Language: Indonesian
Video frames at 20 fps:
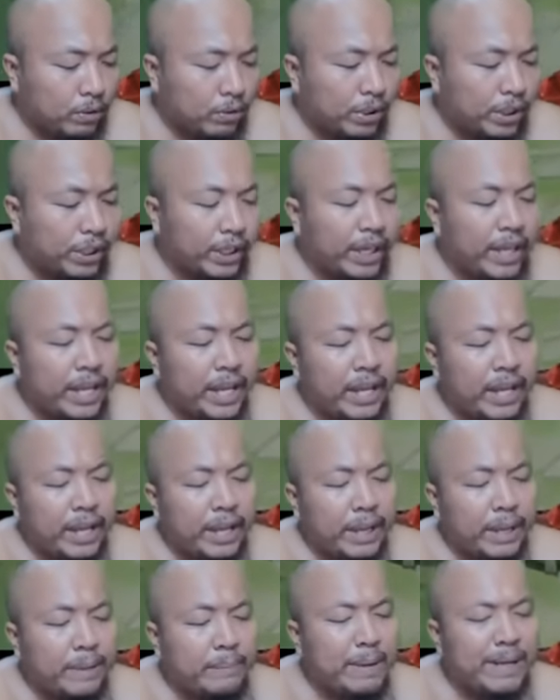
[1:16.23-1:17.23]
Eh,
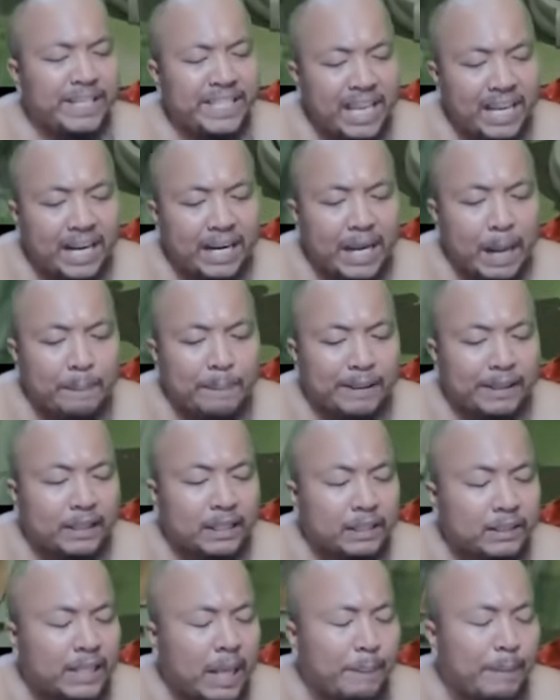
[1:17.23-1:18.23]
eh bayalah dapat
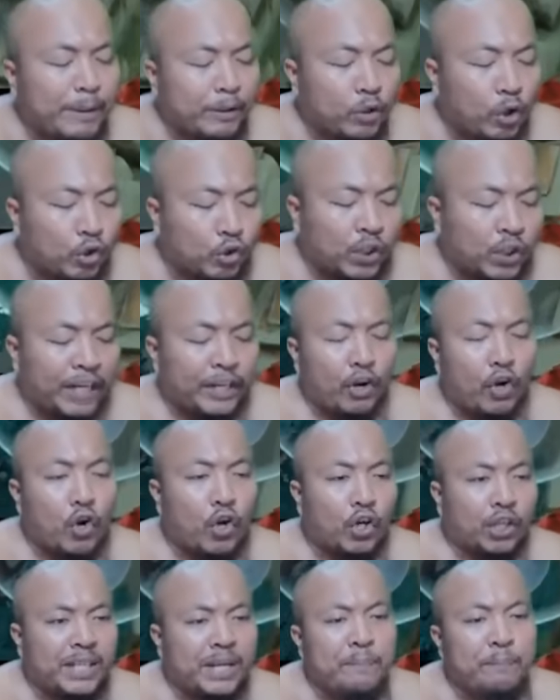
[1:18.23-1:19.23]
dapat god clan
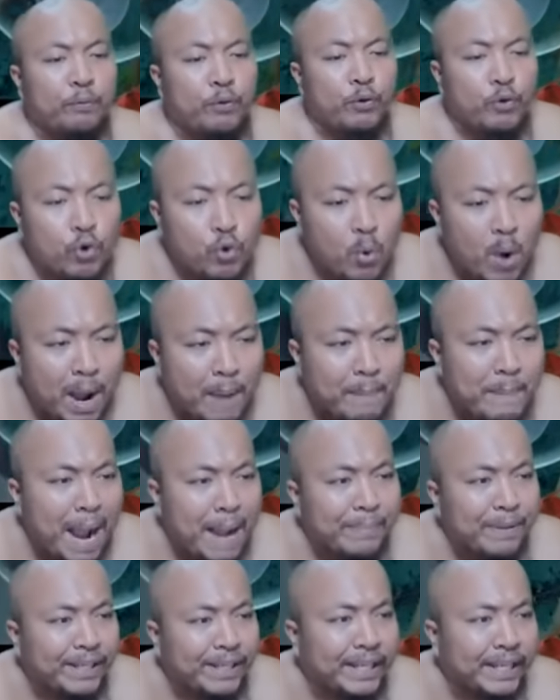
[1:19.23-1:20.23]
longor clan pun dua
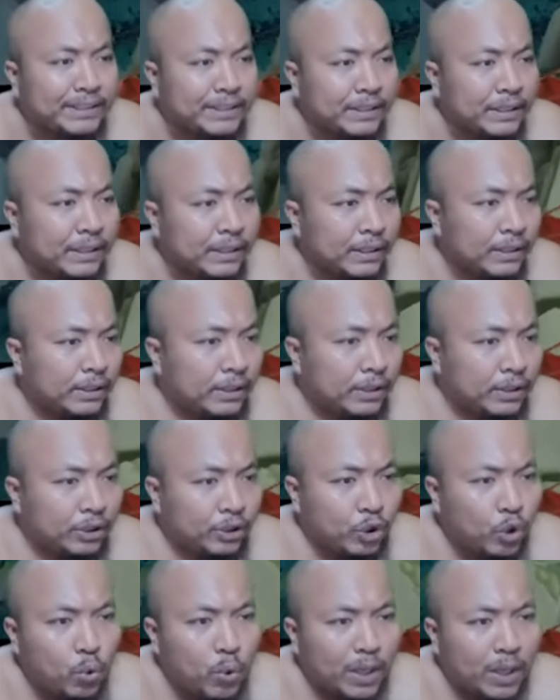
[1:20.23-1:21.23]
babi guys.
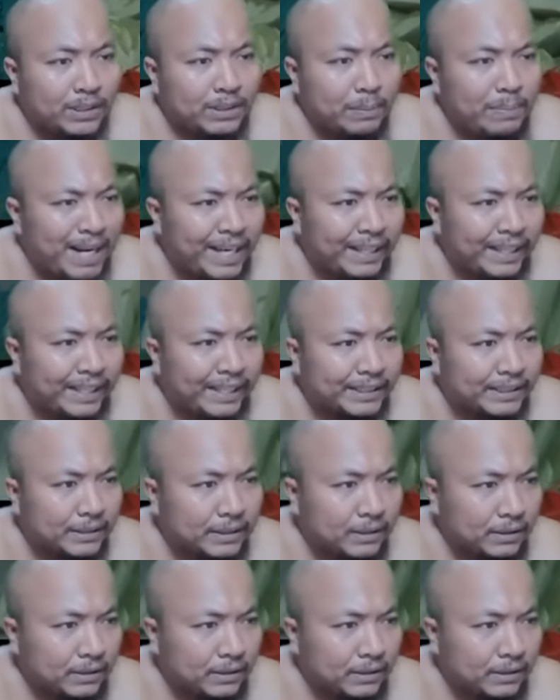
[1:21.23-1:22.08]
Dua, cemana guys?